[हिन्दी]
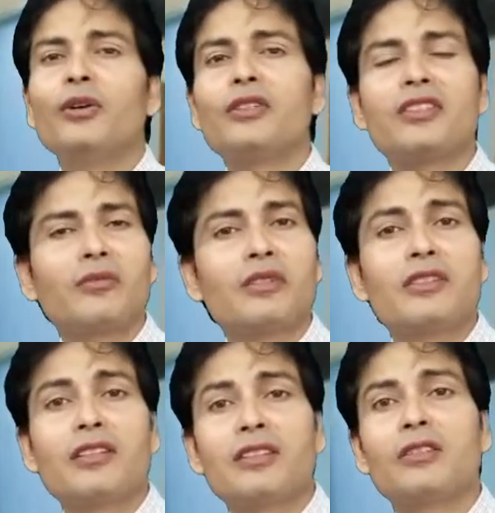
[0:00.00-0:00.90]
और इस
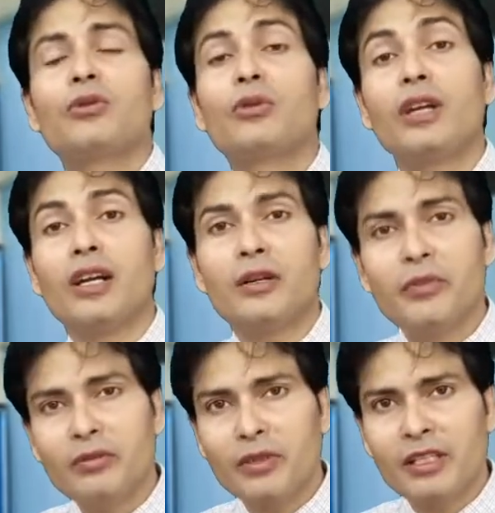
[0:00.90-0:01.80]
समस्या से छुटकारा
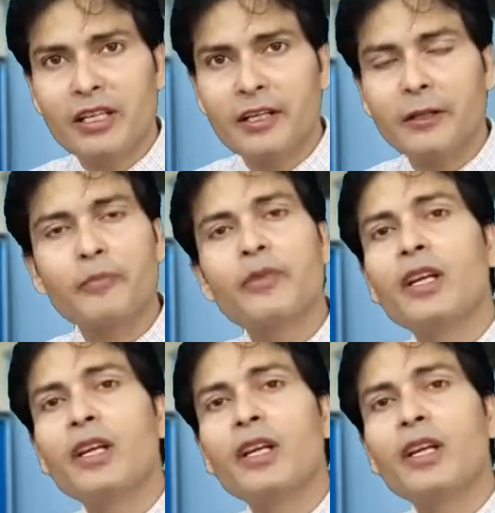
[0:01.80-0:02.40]
भी मिल जाएगा जाएगा